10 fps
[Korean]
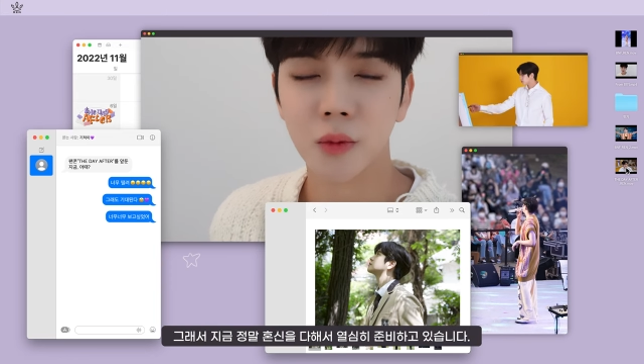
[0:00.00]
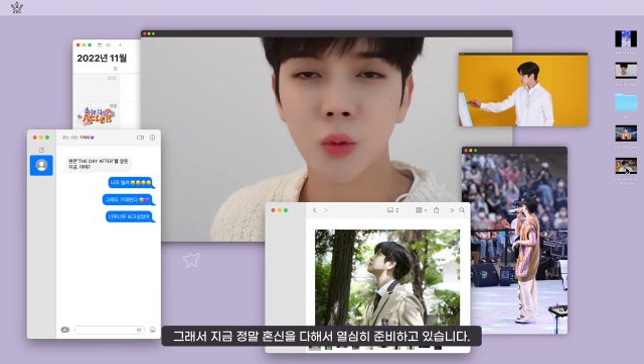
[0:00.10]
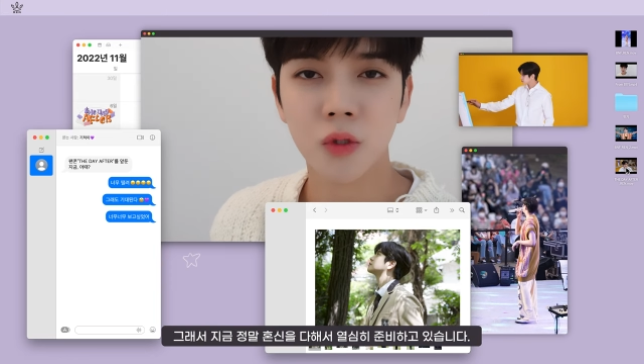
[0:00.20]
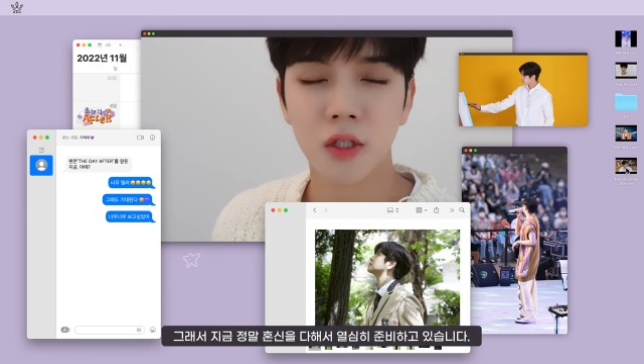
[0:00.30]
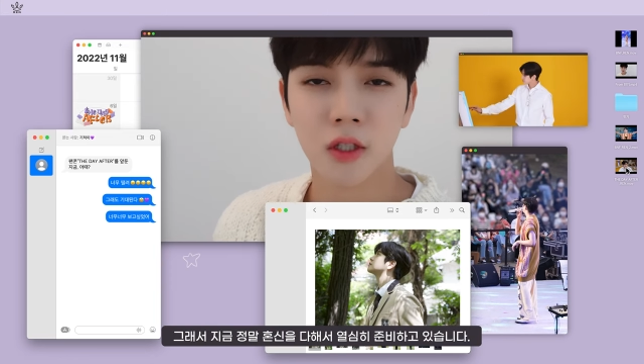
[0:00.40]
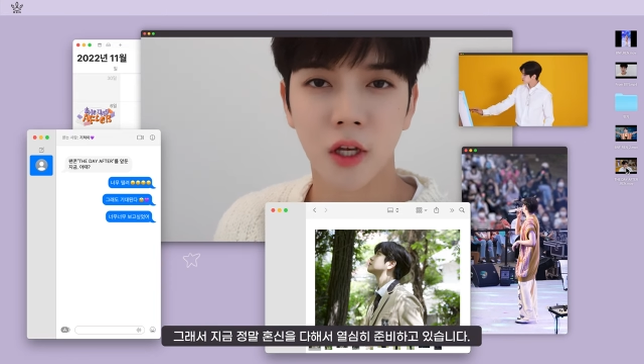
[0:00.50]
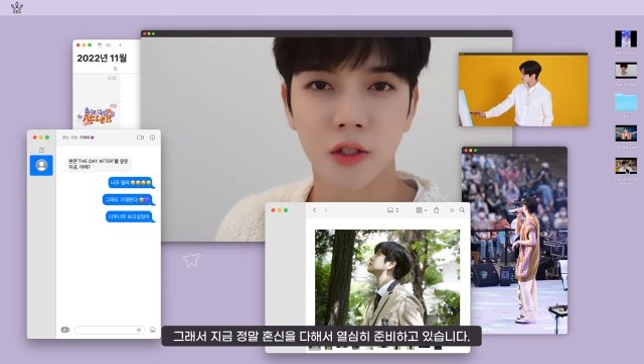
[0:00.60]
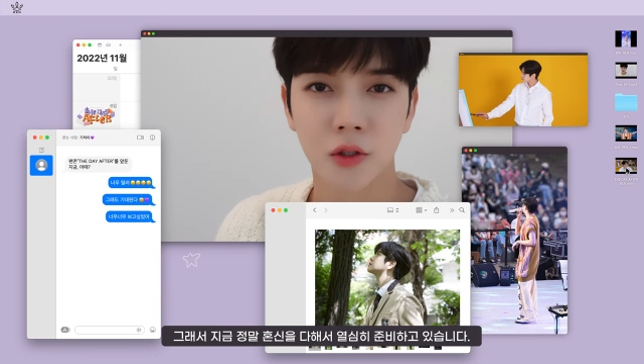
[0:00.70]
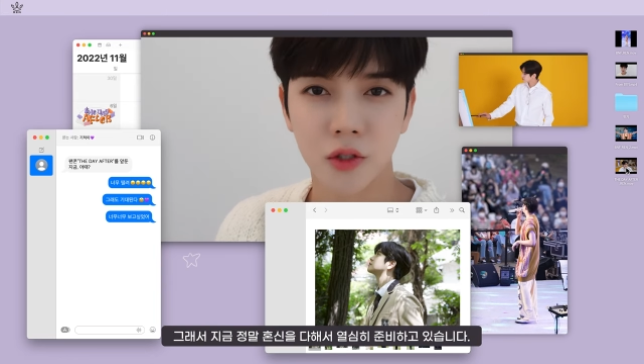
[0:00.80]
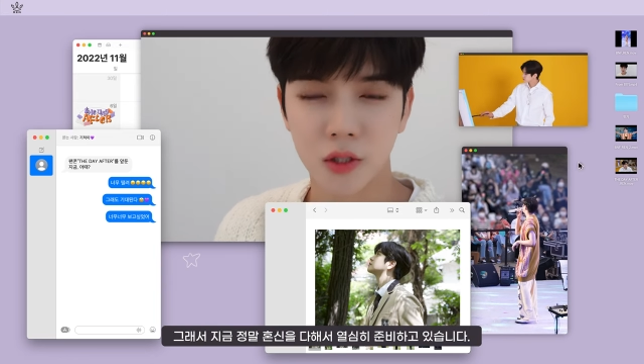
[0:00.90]
혼신을
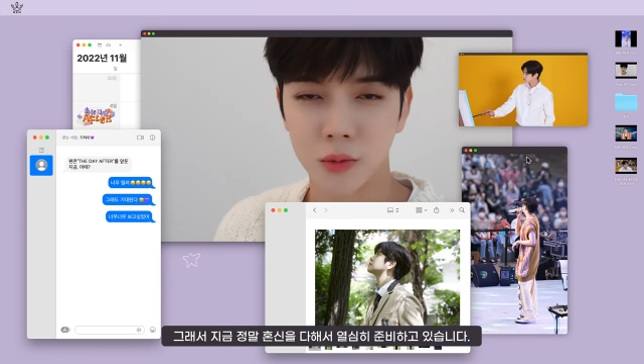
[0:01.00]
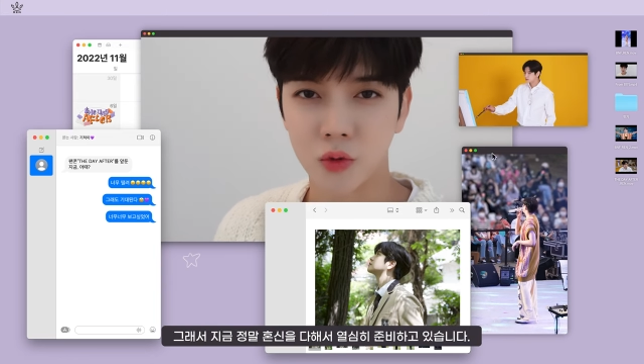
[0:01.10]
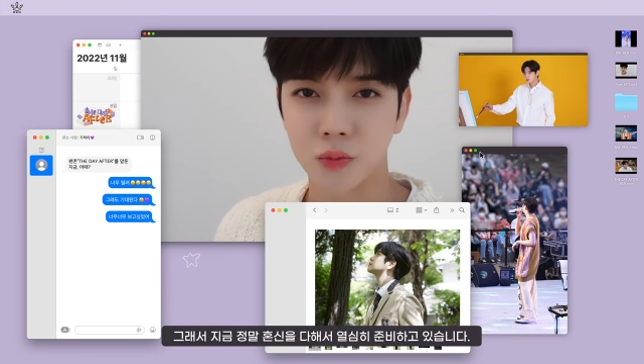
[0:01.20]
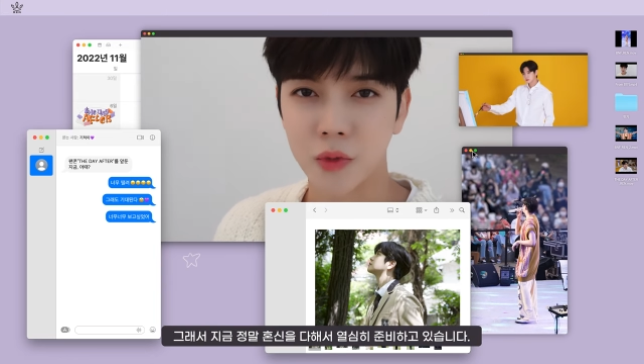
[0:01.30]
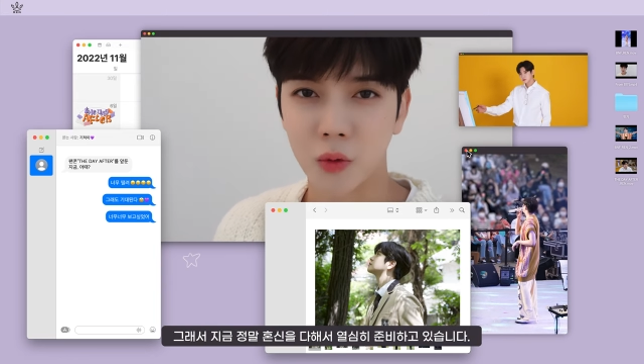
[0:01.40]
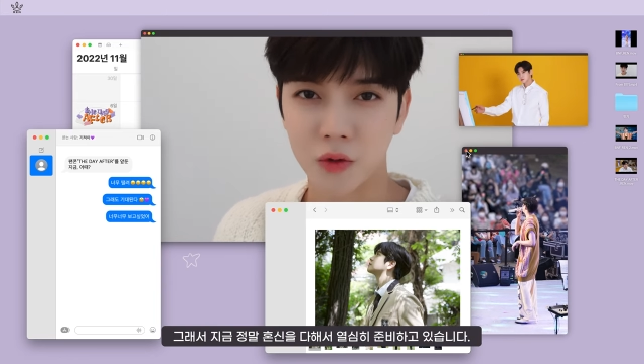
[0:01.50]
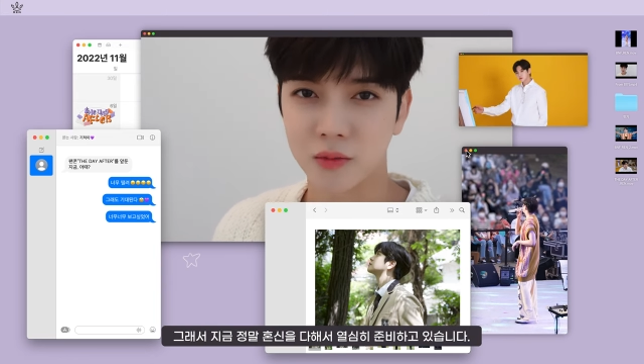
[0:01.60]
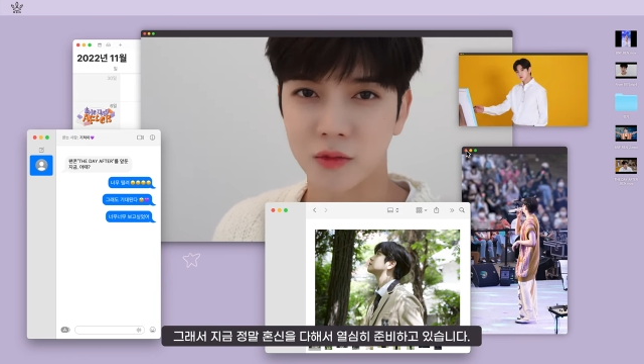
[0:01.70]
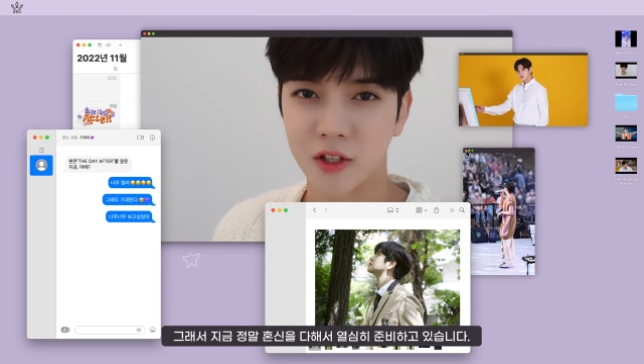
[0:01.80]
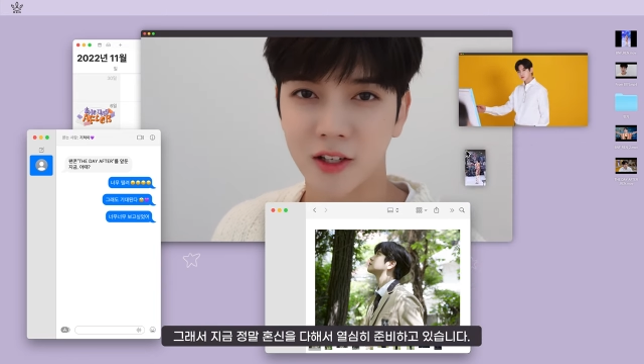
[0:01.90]
다해서 열심히 준비하고
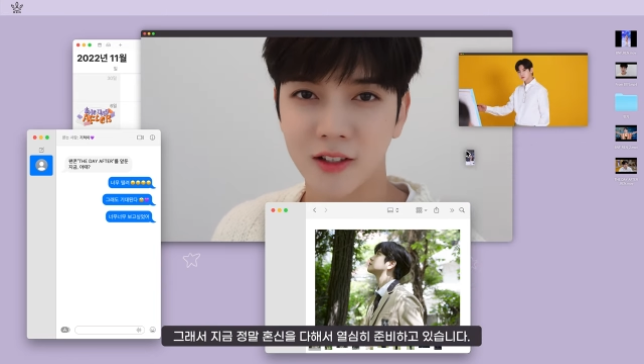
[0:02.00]
있습니다.